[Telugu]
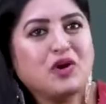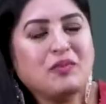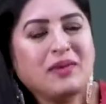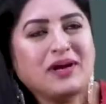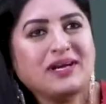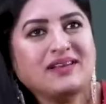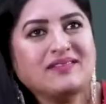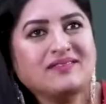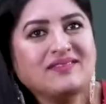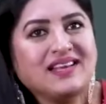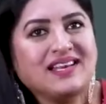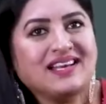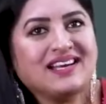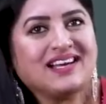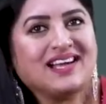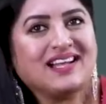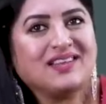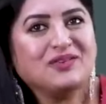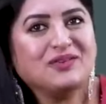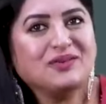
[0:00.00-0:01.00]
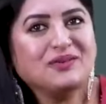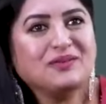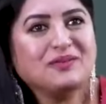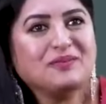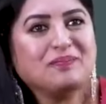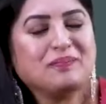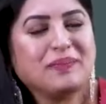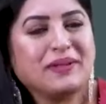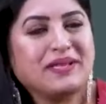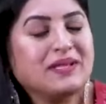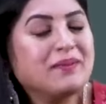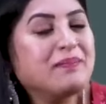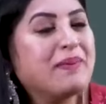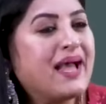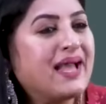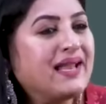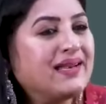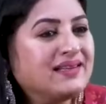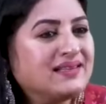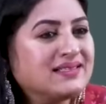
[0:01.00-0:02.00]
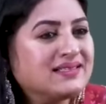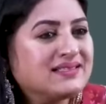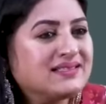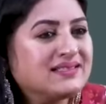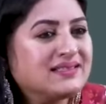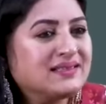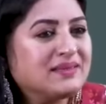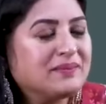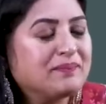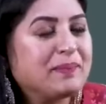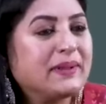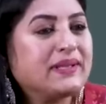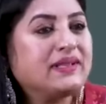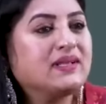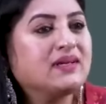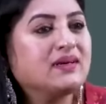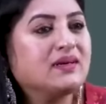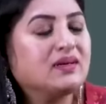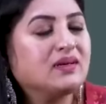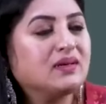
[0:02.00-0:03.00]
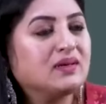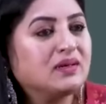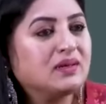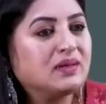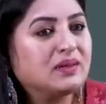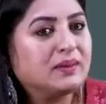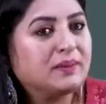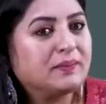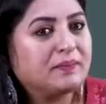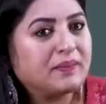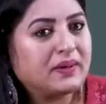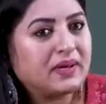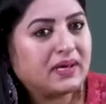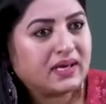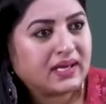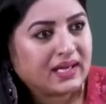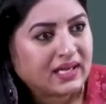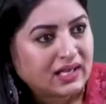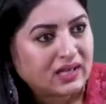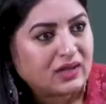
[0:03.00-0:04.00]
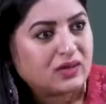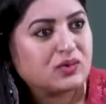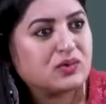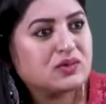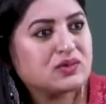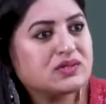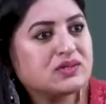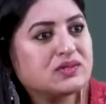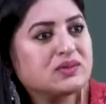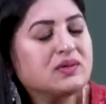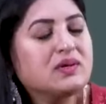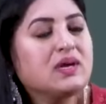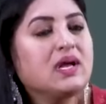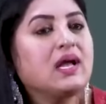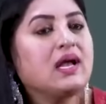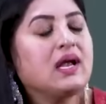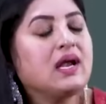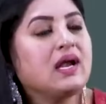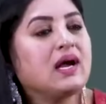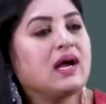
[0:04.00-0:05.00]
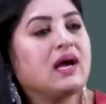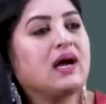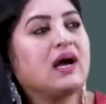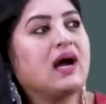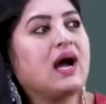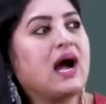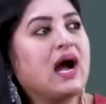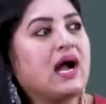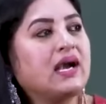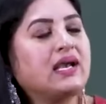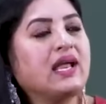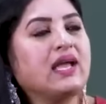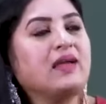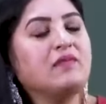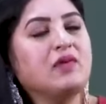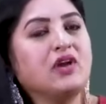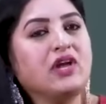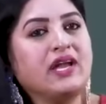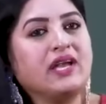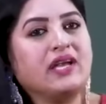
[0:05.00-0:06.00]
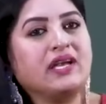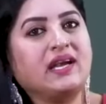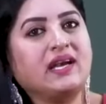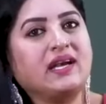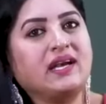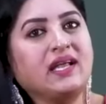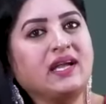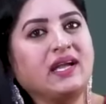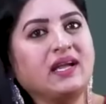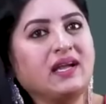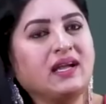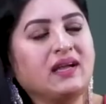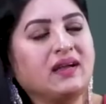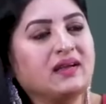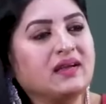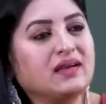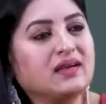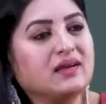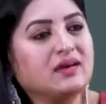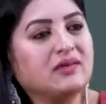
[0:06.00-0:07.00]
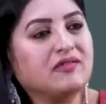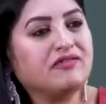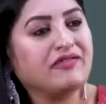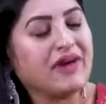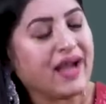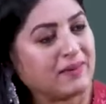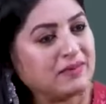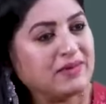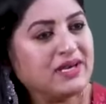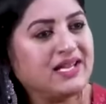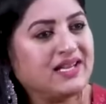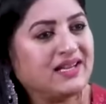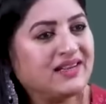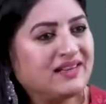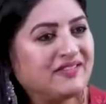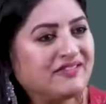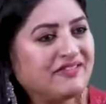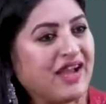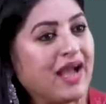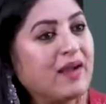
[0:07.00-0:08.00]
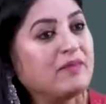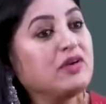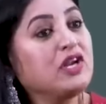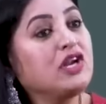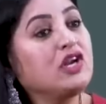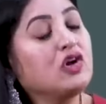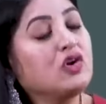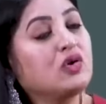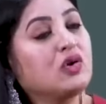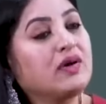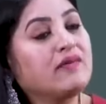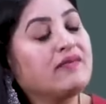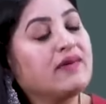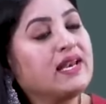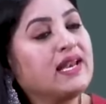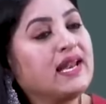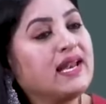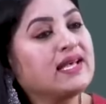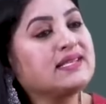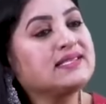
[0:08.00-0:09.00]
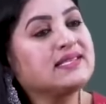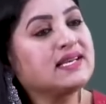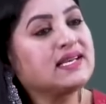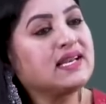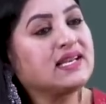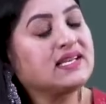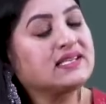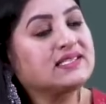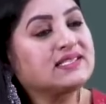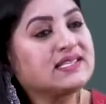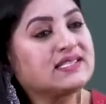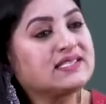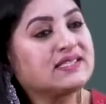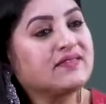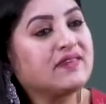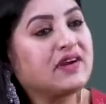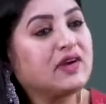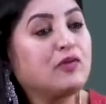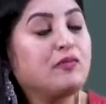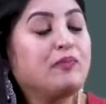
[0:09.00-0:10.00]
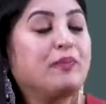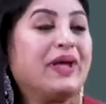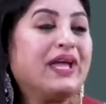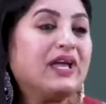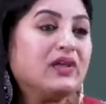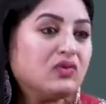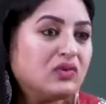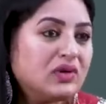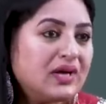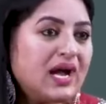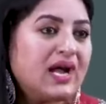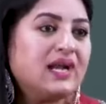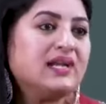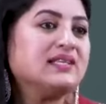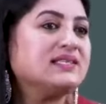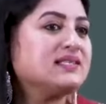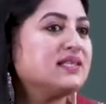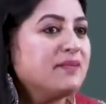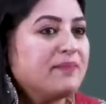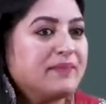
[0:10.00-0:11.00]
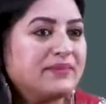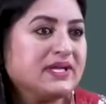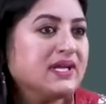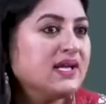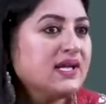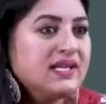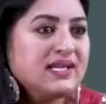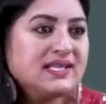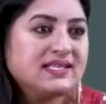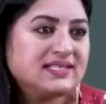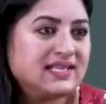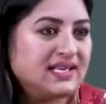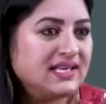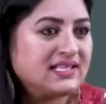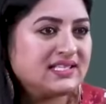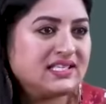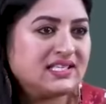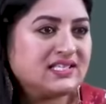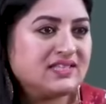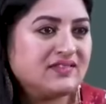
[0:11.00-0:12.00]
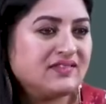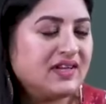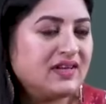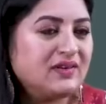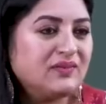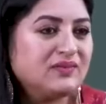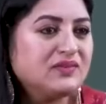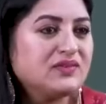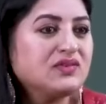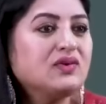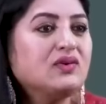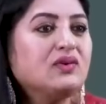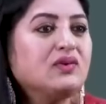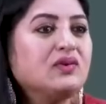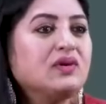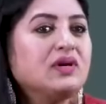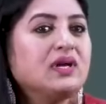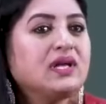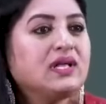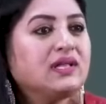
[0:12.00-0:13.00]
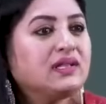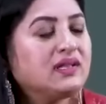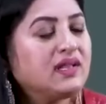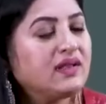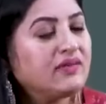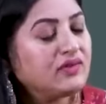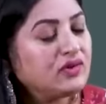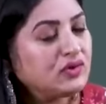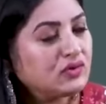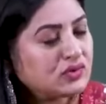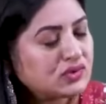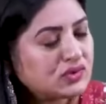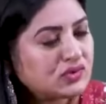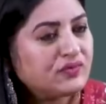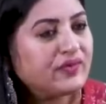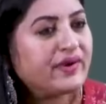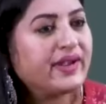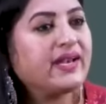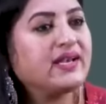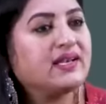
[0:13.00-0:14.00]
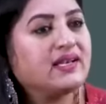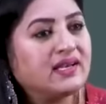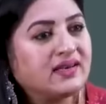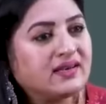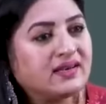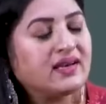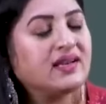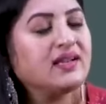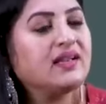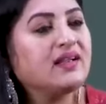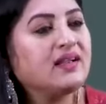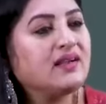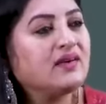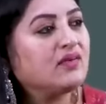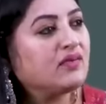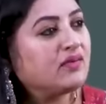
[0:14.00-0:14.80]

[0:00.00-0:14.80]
మొహమాటం వల్ల కాదు పెద్ద బ్యానర్స్ పెద్ద హీరోస్ ఆ టైంలో ఏంటంటే ఫ్యామిలీ ఫ్యామిలీలో కూడా వాళ్ళు ఎలా సెలెక్ట్ చేసేవాళ్ళు పేరున్న ఆర్టిస్ట్లు సెలెక్ట్ చేసేవాళ్ళు సో దే యూస్ టు వెయిట్ లిటరలీ